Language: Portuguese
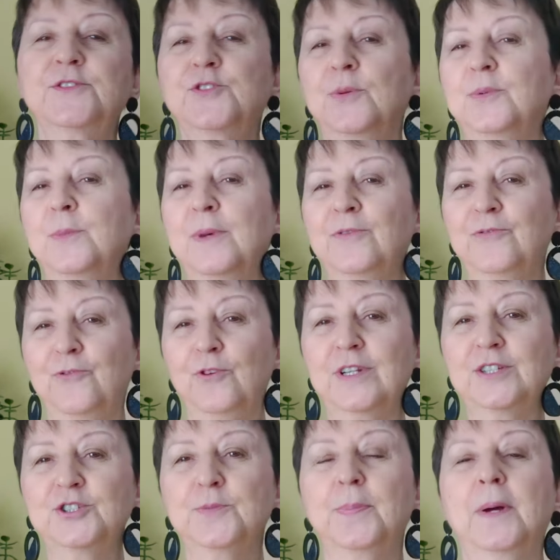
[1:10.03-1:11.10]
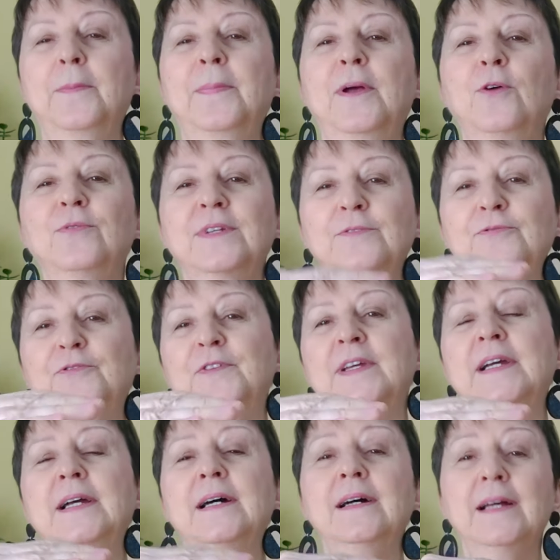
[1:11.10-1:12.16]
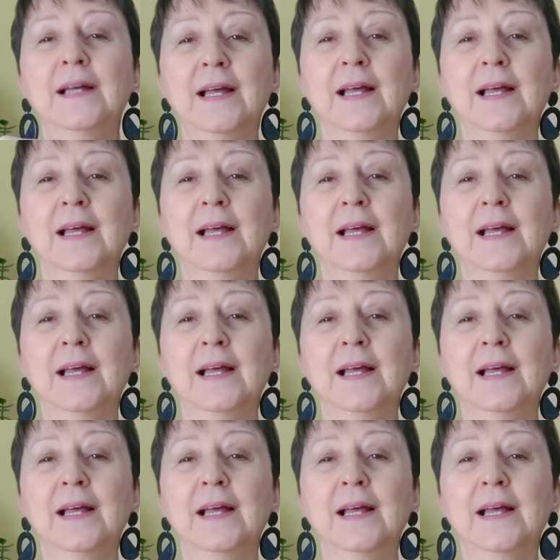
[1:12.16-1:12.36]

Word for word: sobre uma folha de papel que fica